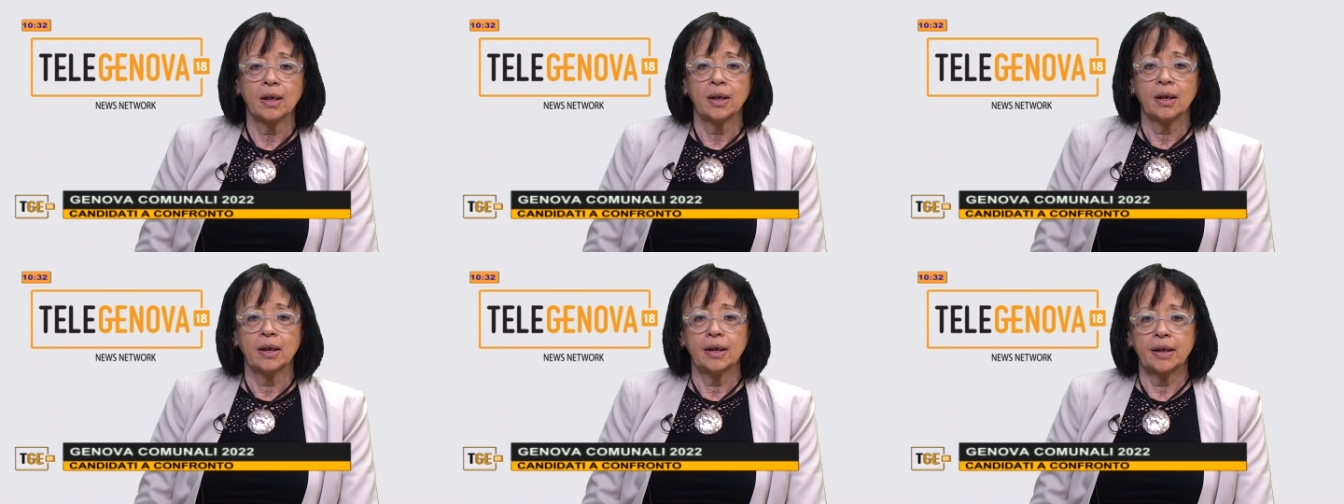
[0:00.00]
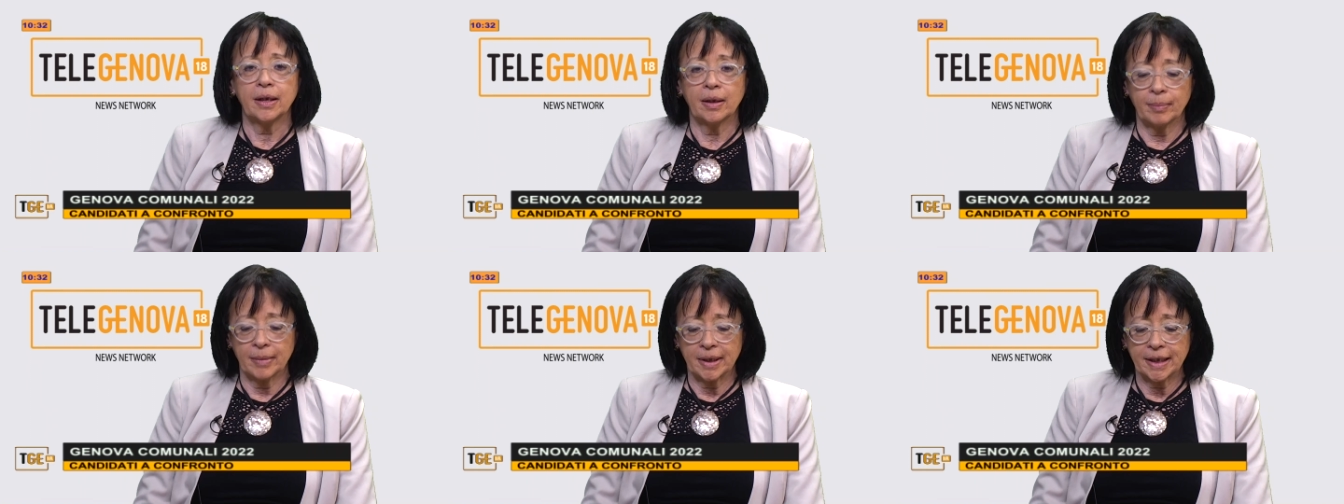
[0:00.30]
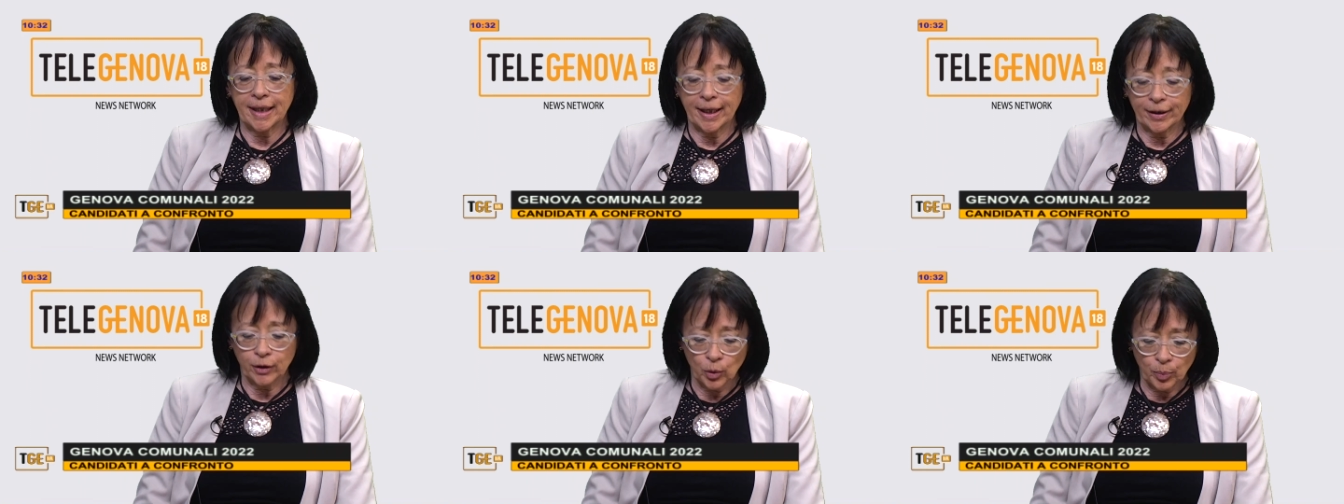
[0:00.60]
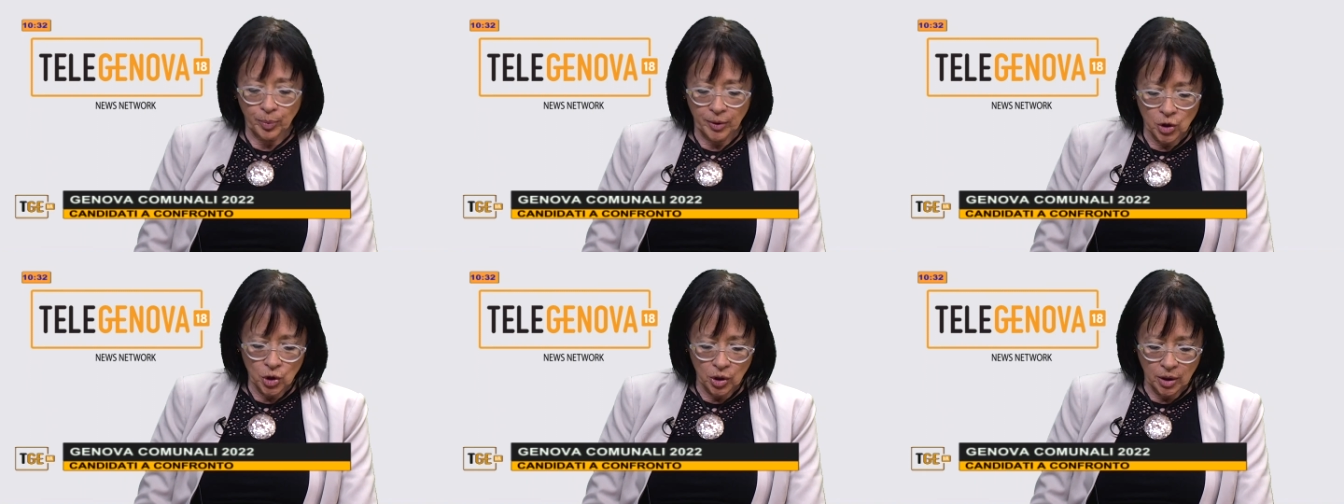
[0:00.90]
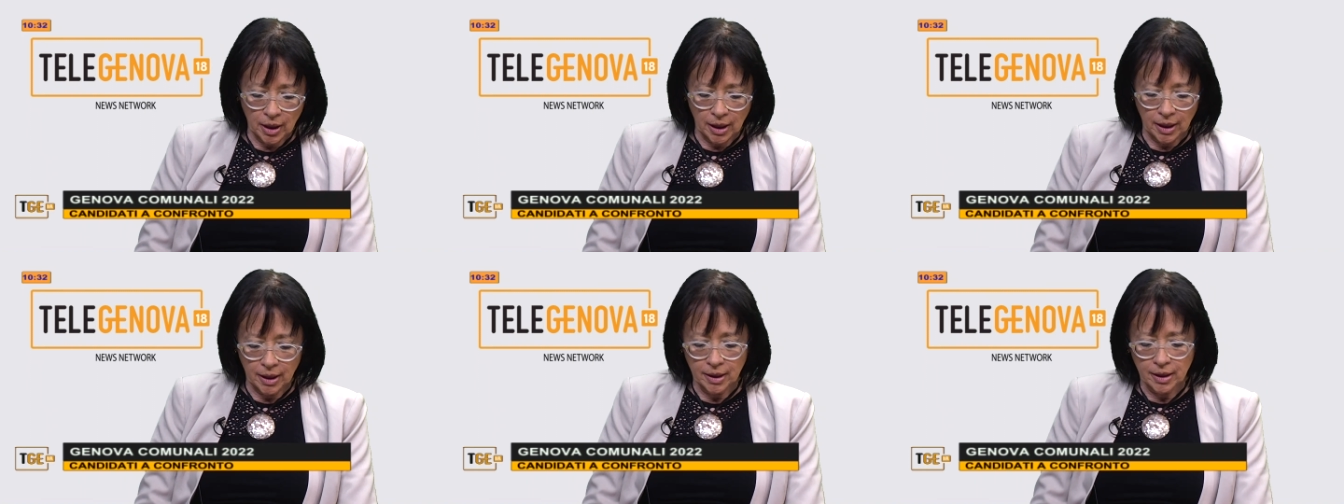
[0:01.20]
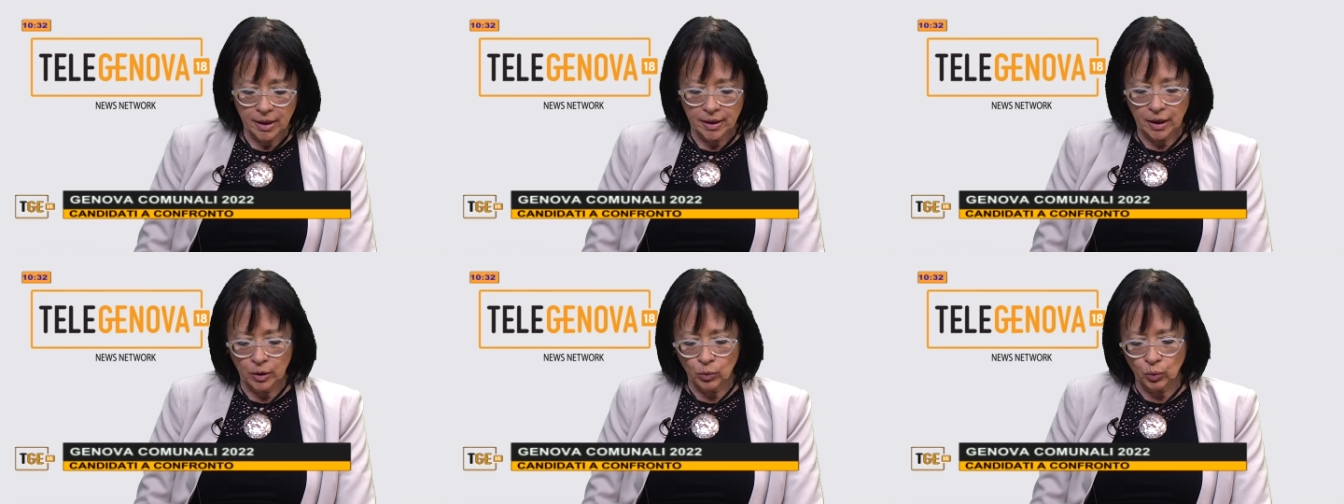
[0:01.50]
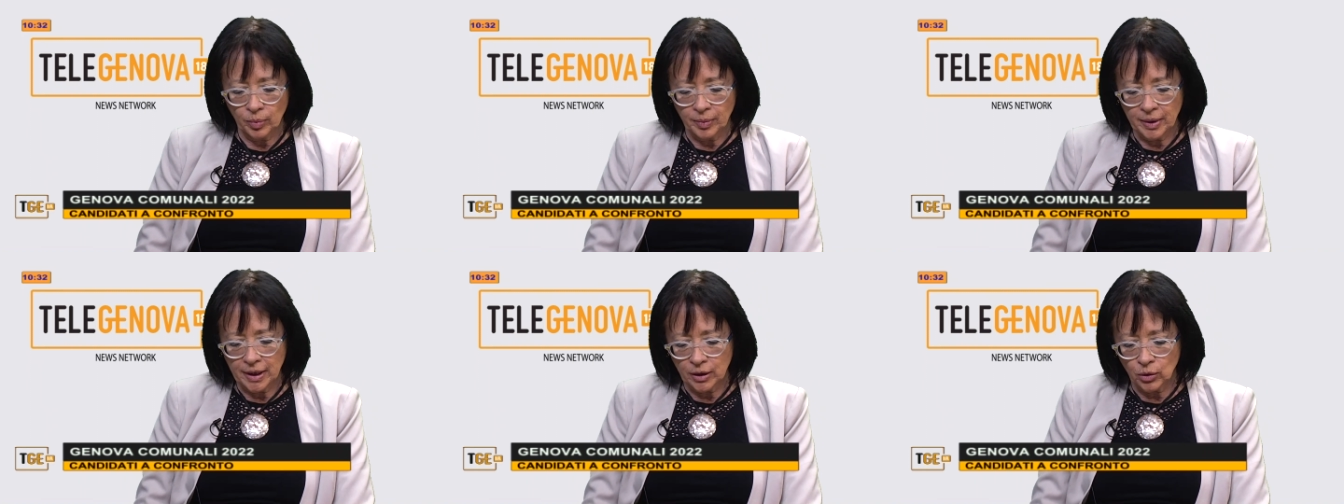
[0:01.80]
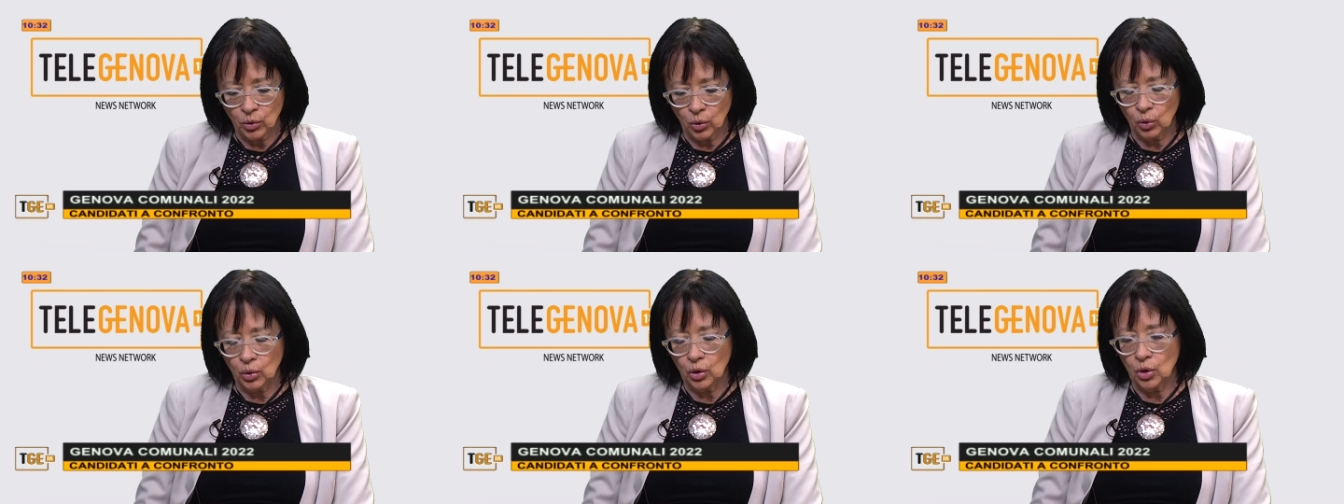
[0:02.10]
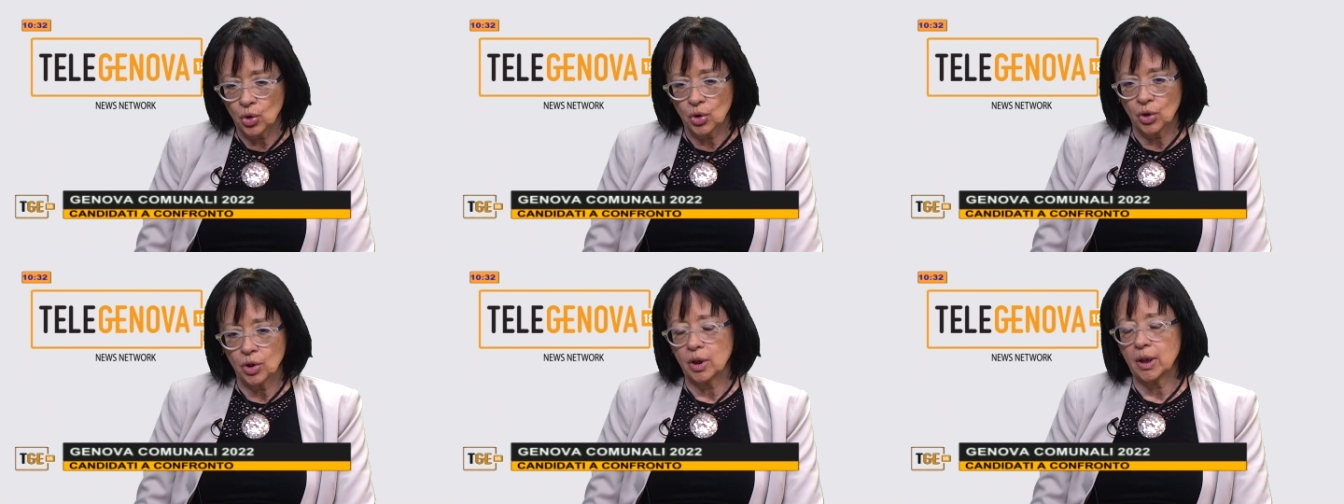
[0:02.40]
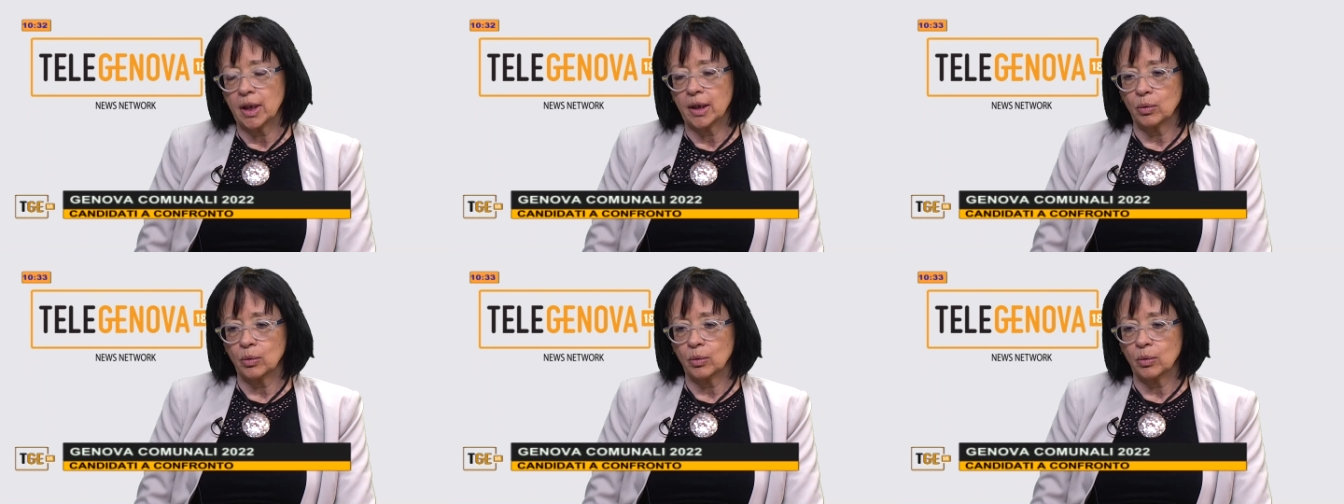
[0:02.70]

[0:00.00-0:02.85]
nel mandato precedente dal 2012